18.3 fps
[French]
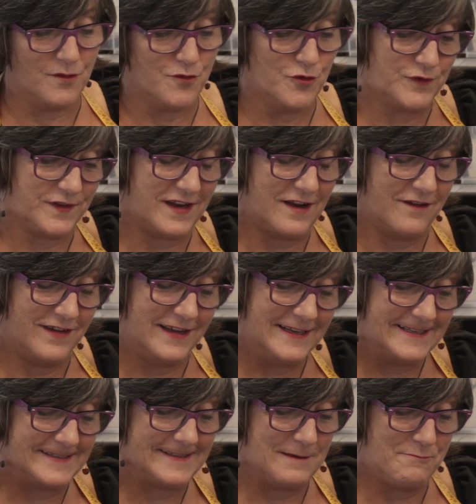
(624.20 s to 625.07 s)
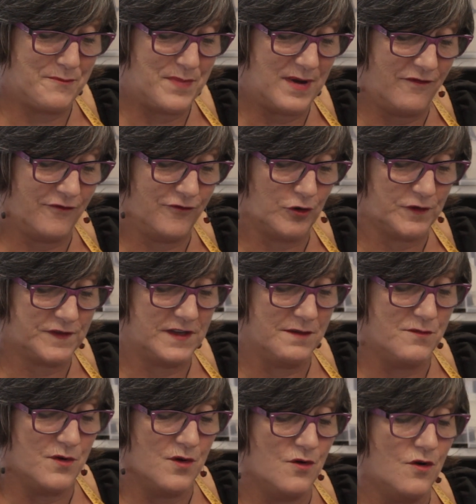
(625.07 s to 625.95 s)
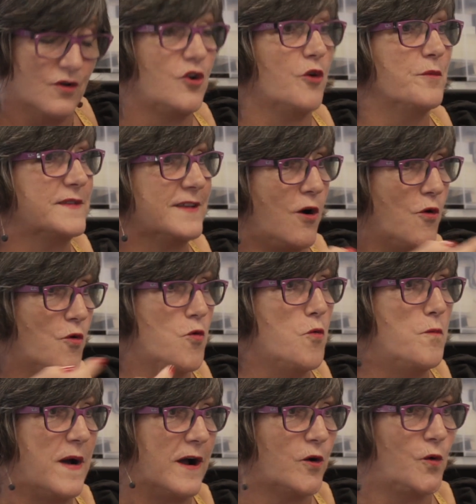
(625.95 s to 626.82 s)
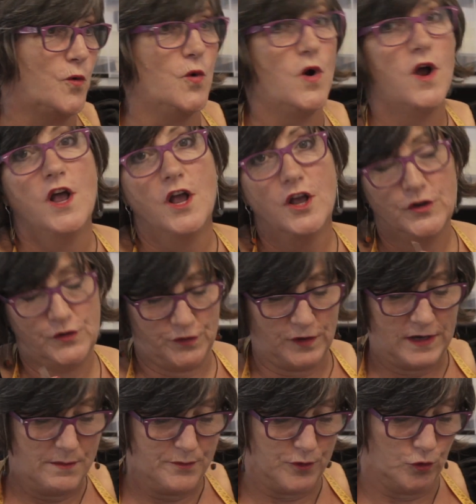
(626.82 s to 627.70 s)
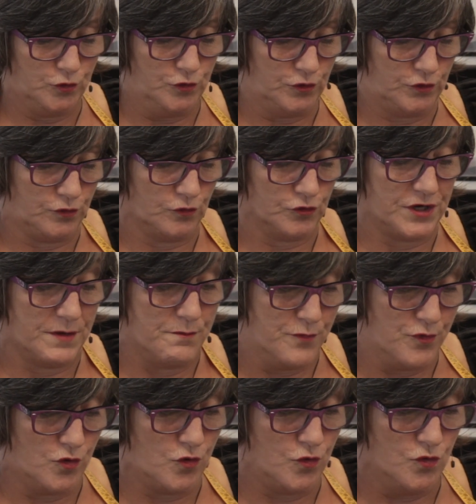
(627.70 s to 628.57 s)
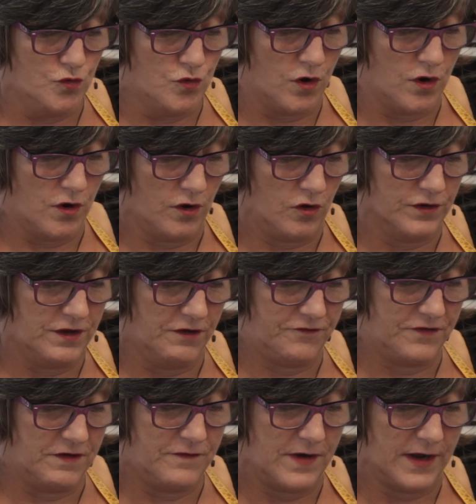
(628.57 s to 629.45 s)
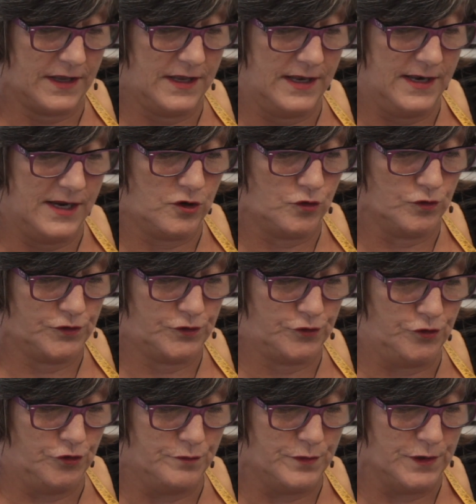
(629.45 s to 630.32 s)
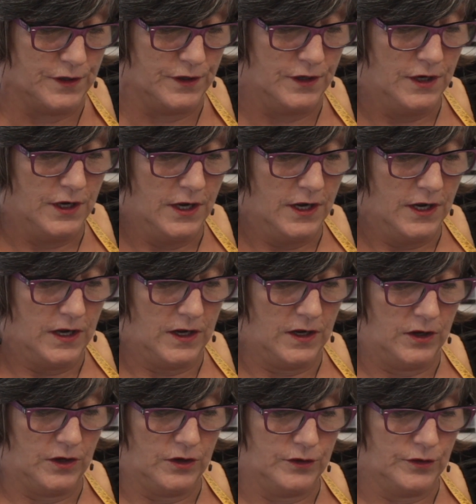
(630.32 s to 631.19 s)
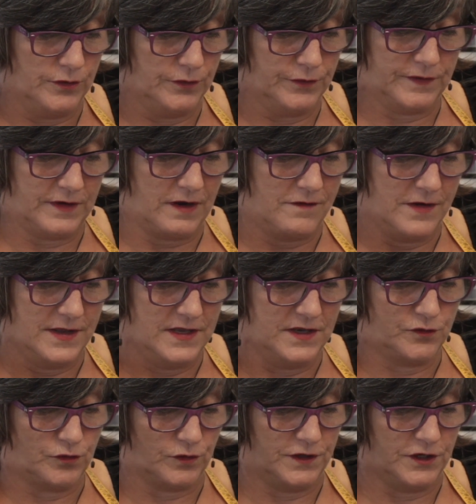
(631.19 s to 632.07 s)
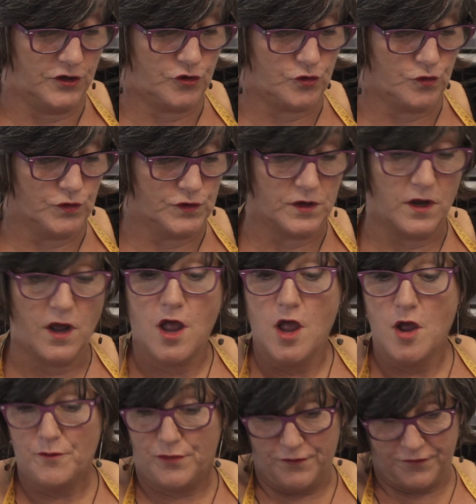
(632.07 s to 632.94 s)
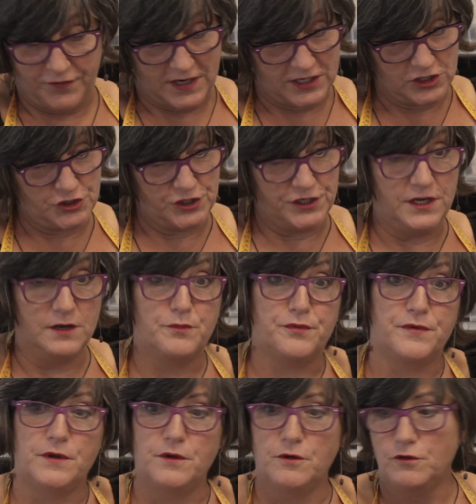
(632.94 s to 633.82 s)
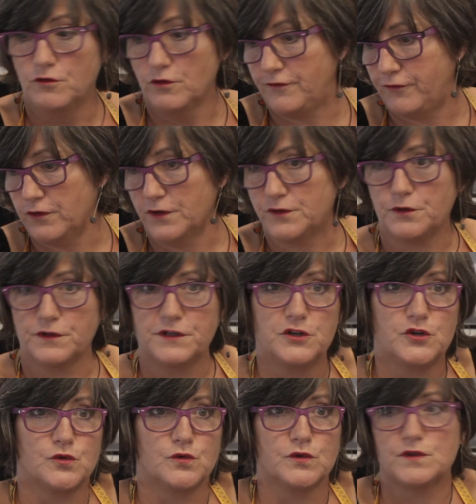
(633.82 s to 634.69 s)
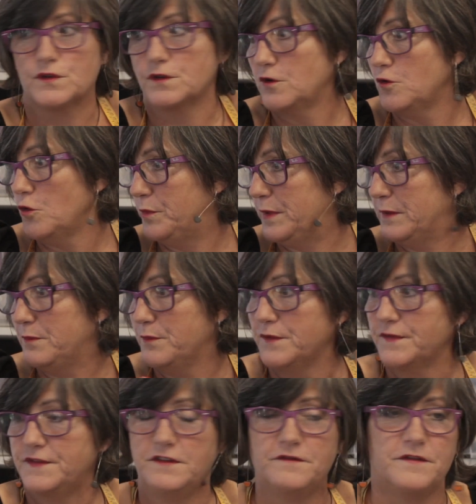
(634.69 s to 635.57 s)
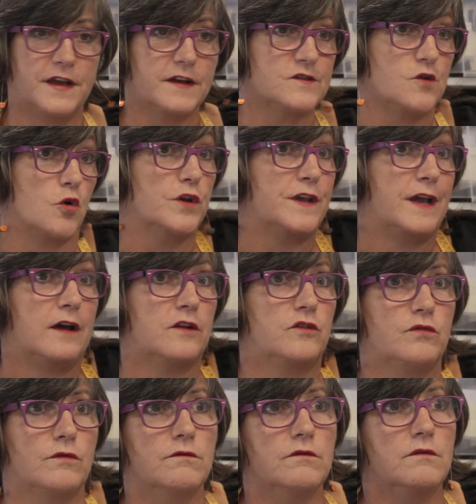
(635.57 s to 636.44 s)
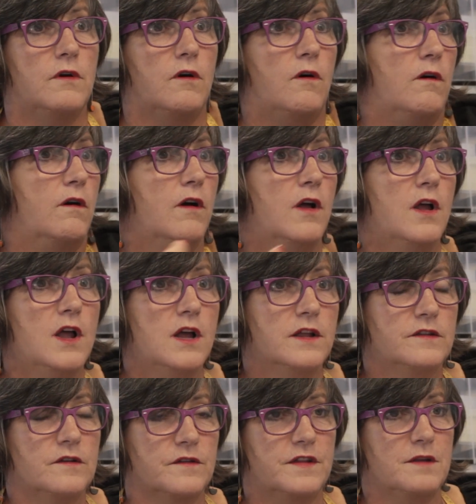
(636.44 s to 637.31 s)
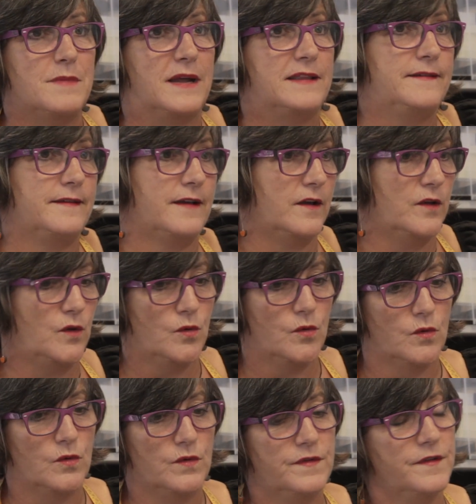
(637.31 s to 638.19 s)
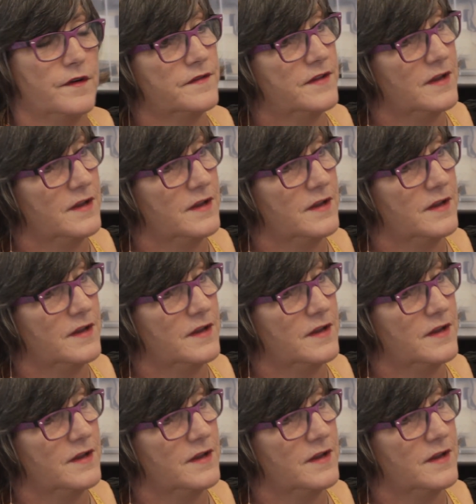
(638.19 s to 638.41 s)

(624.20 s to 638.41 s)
dans mon travail, c'est pas forcément euh, comme ça au coup par coup sur la production. J'aime beaucoup, euh, en effet, varier les costumes, euh, travailler sur des choses plus fragiles, puis une autre fois sur des choses complètement diverses, en carton, en, dans des matériaux. À l'ancienne